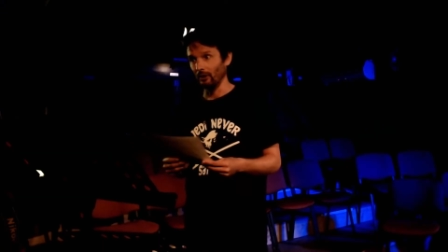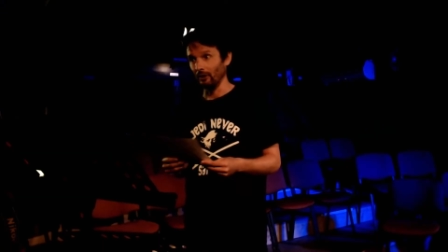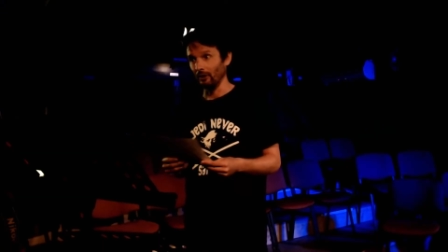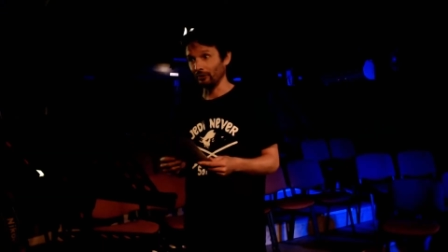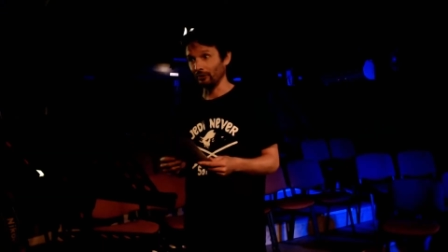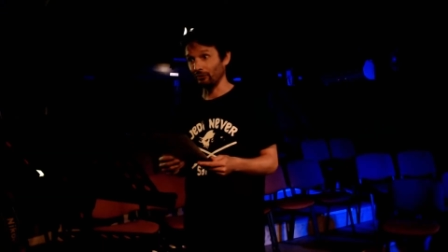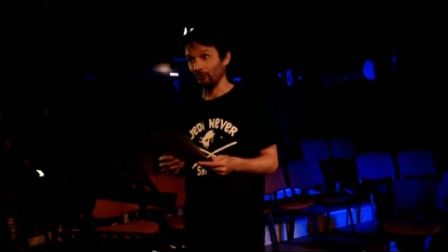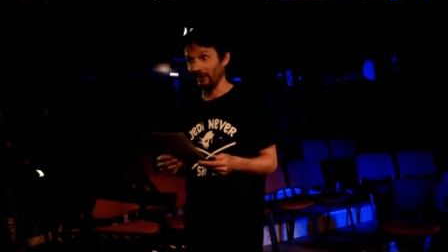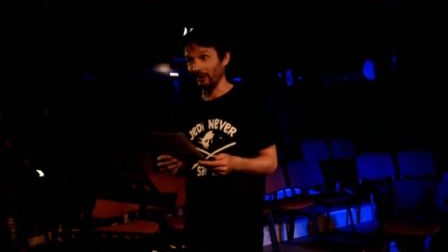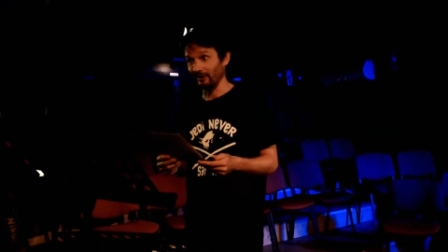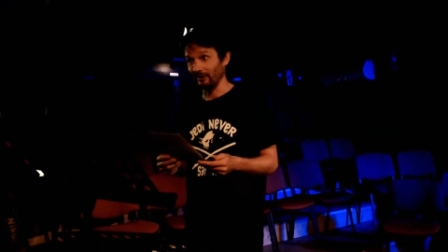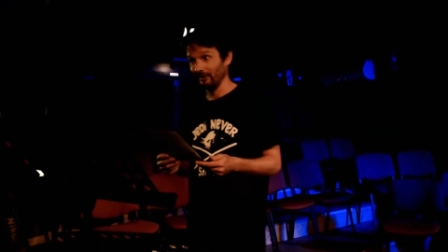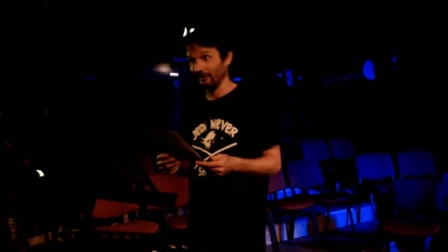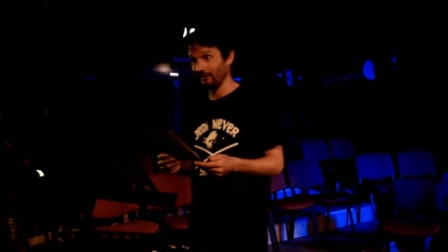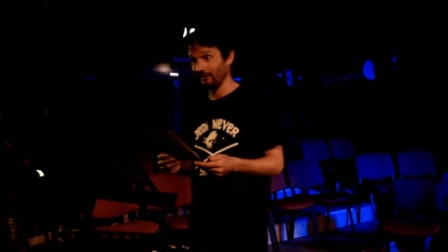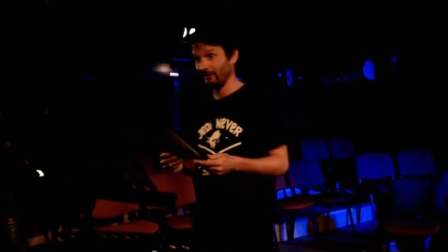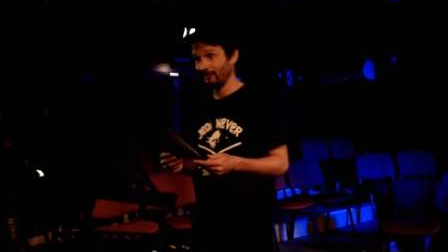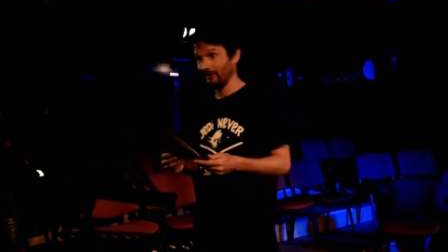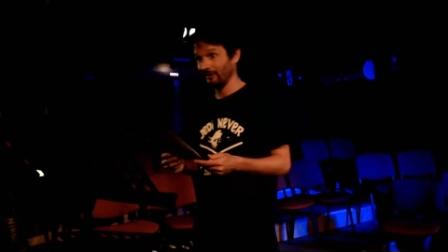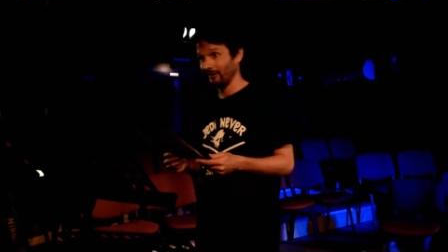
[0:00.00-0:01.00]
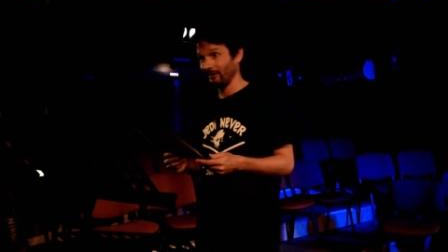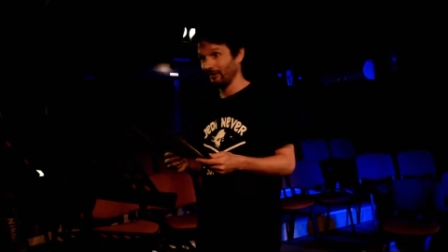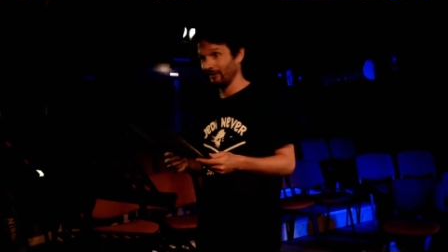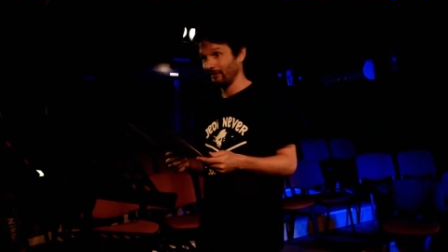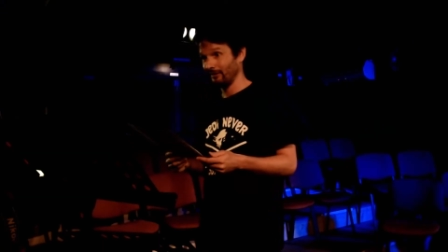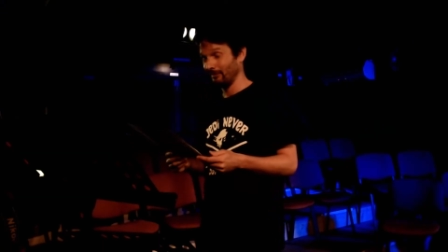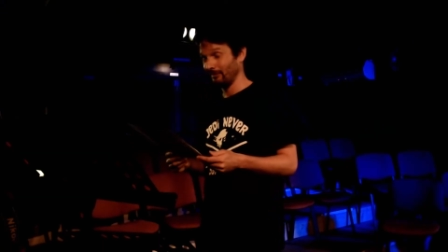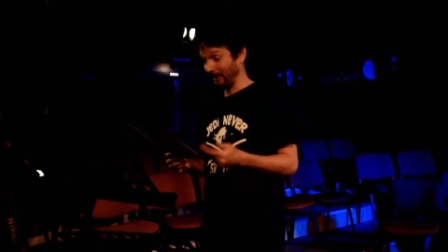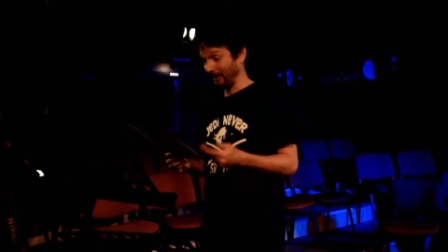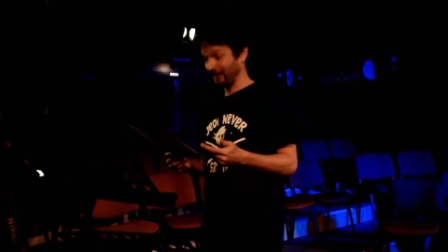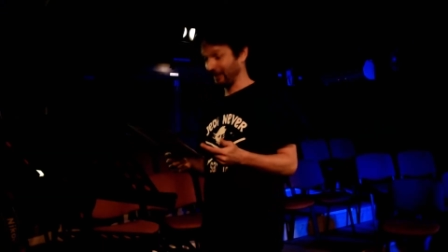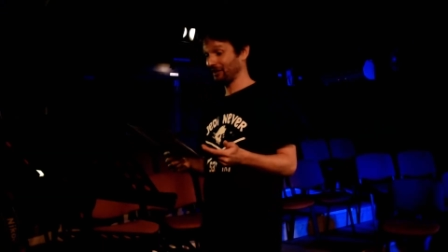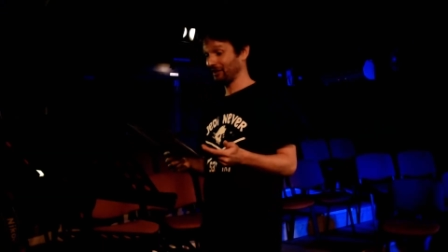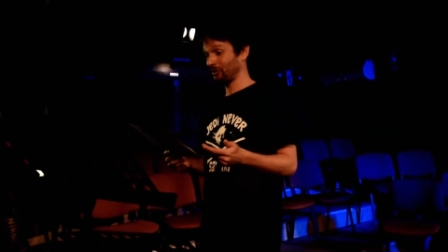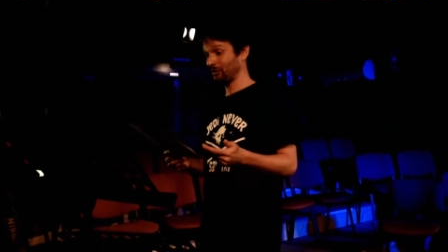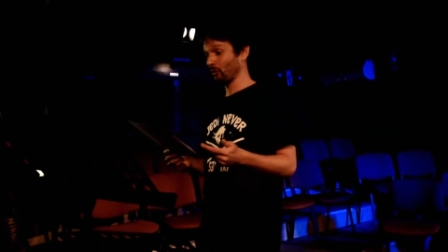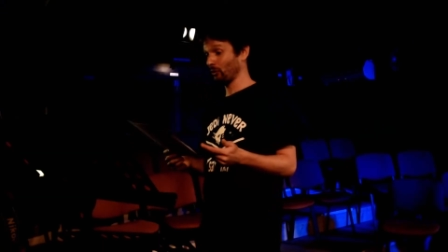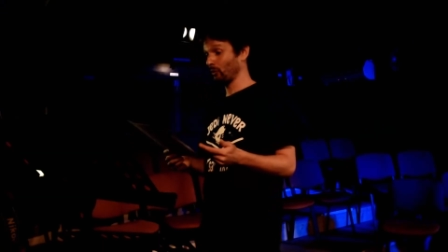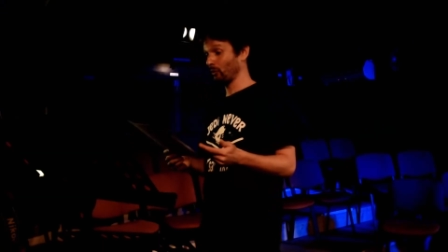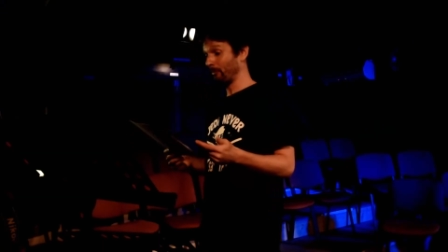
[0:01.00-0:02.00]
Antoine, ma
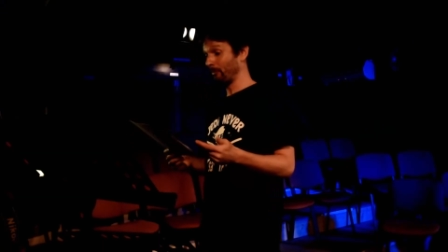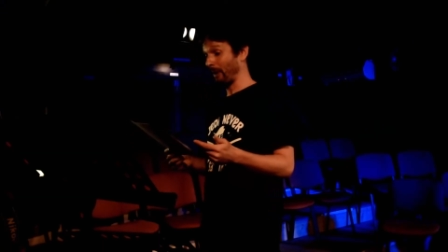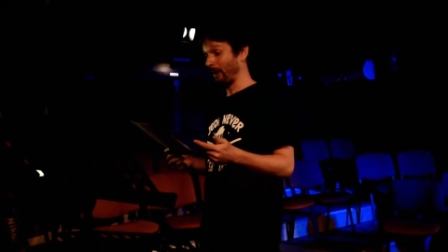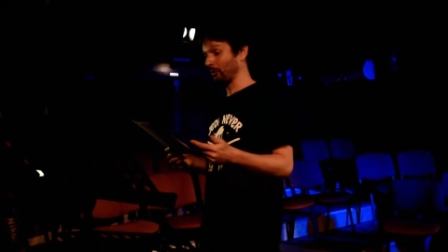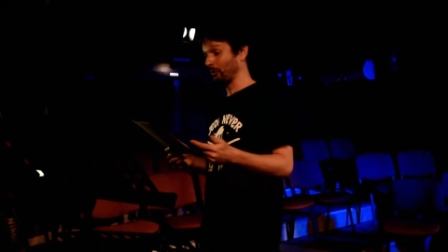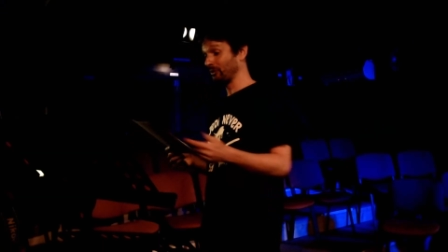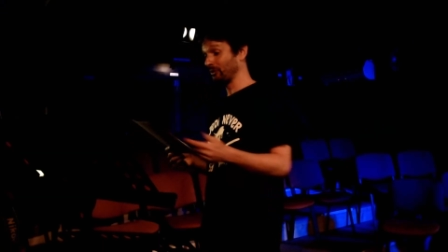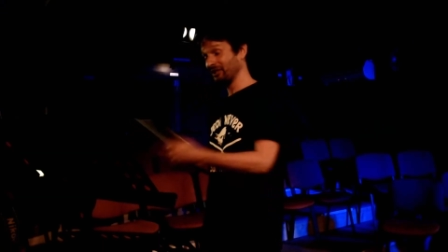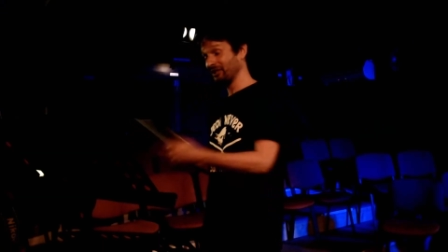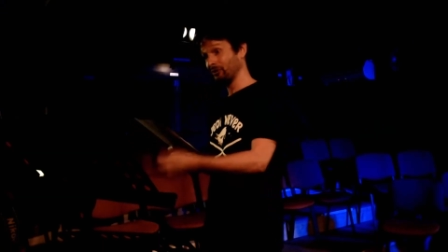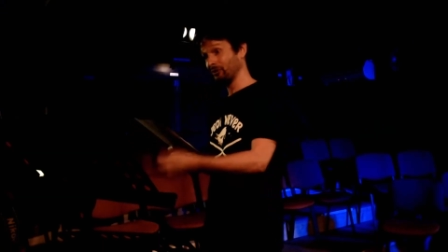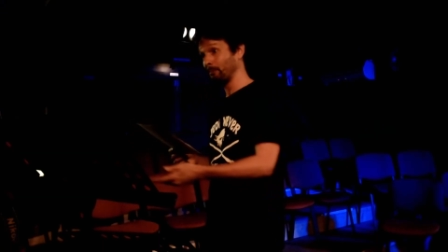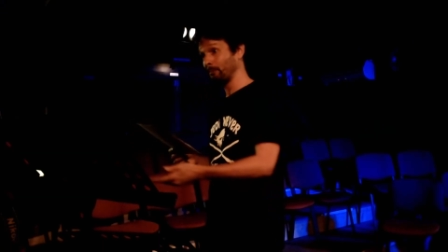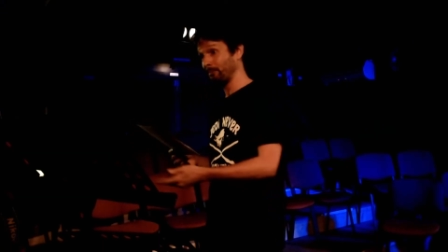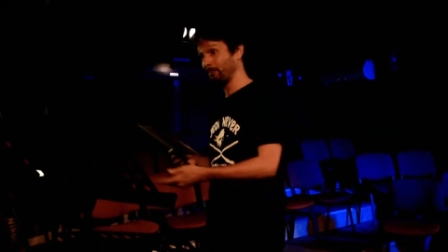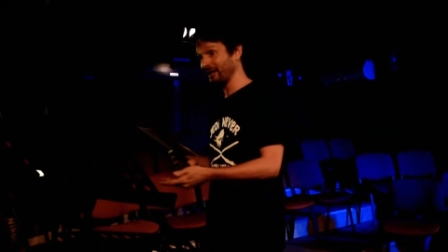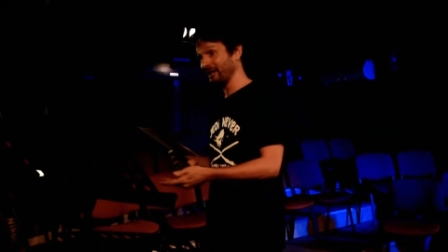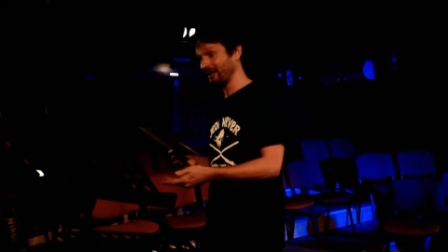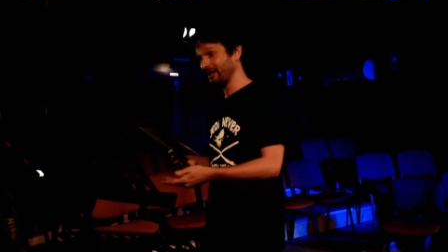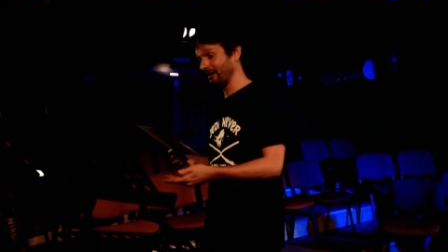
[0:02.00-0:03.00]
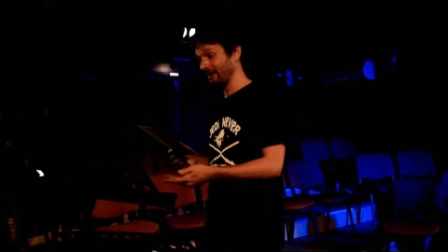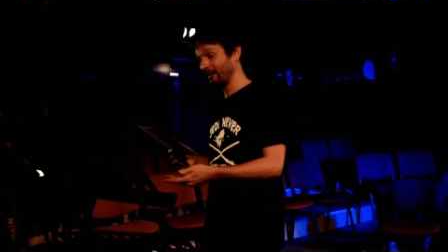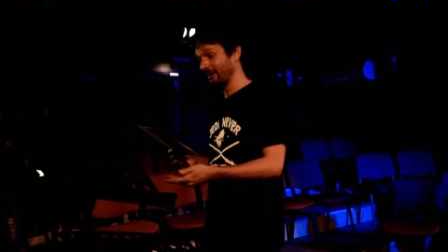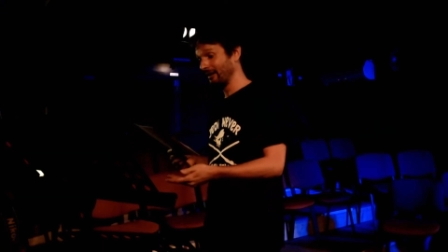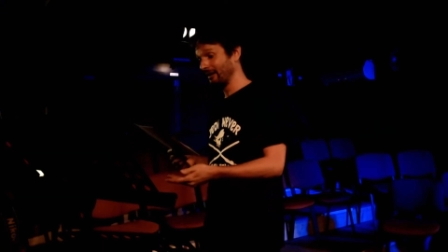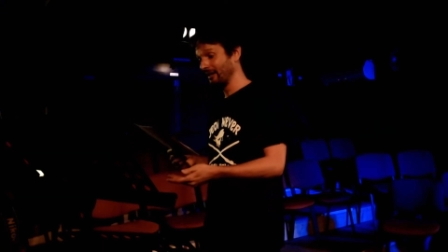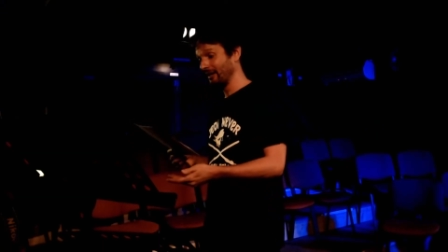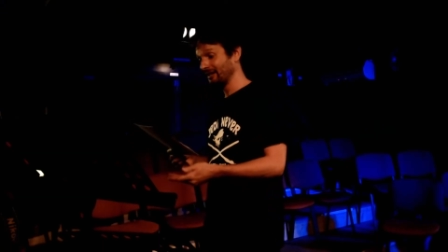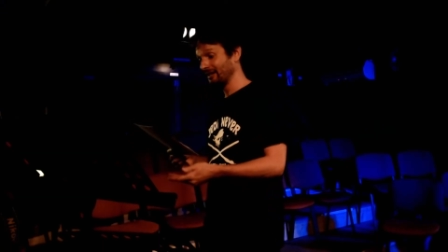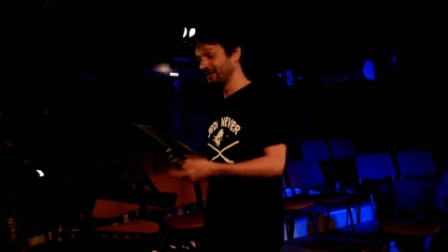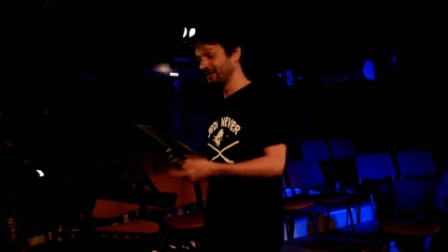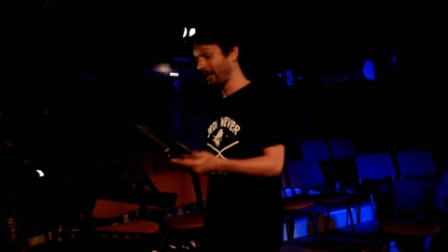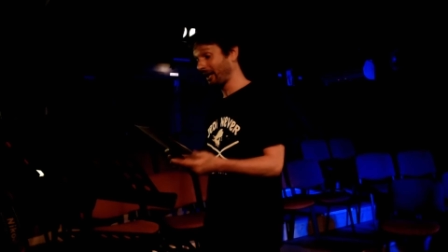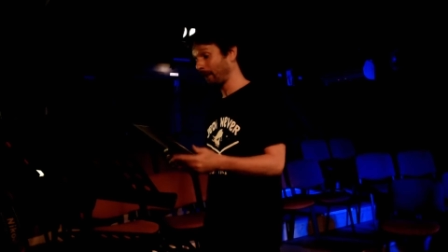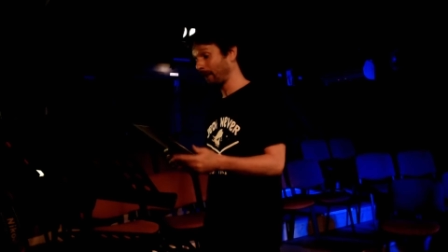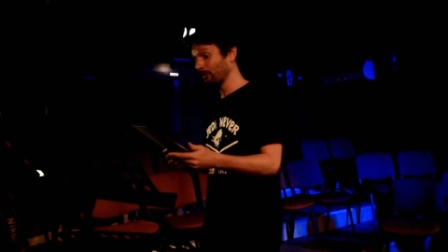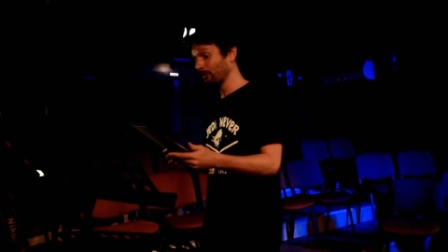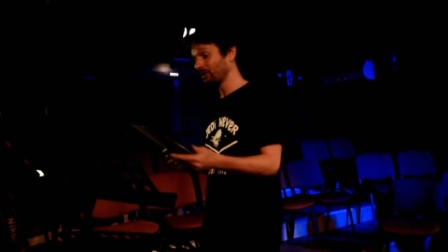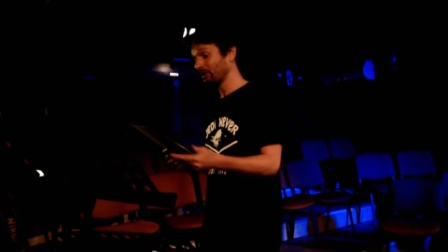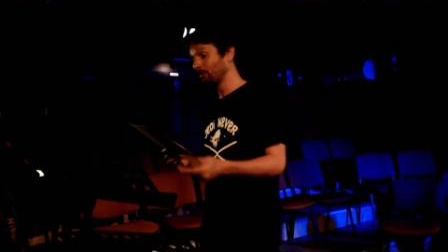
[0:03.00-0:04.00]
question lui parut si stupide qu'il
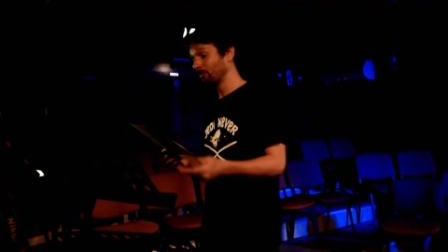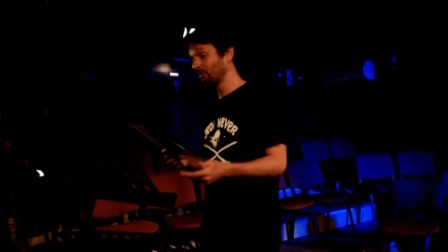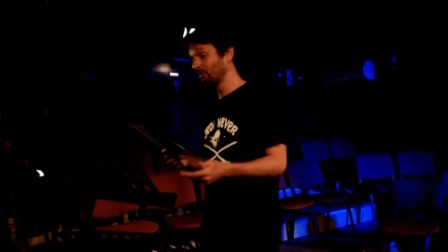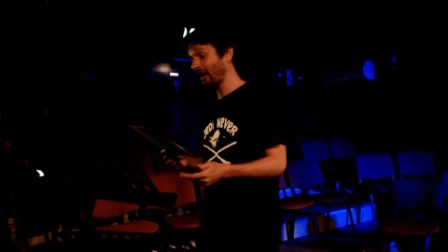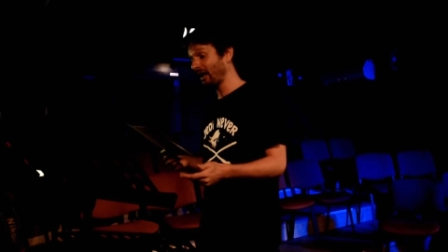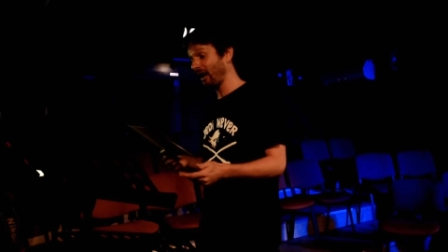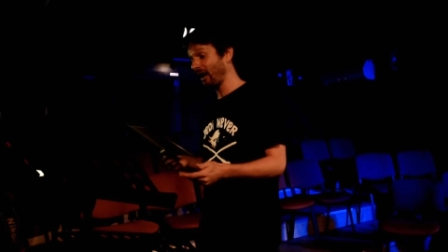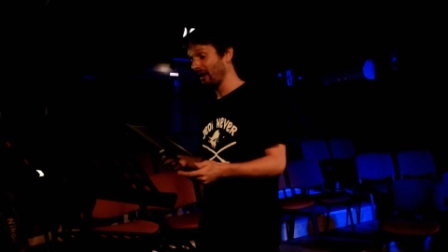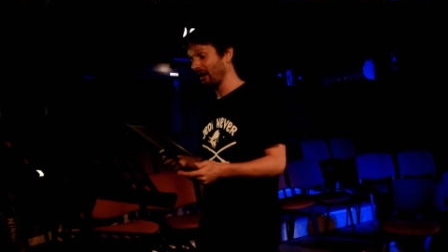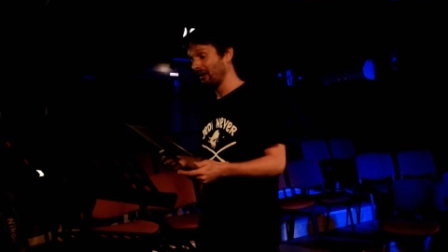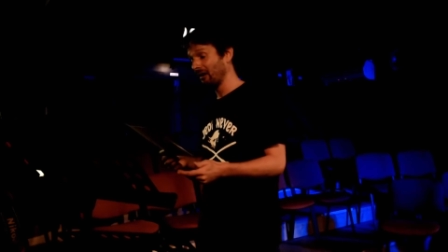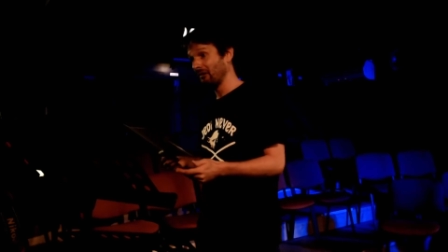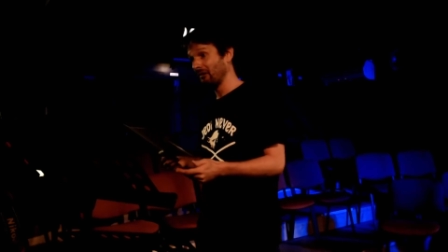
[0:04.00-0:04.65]
répondit plus tard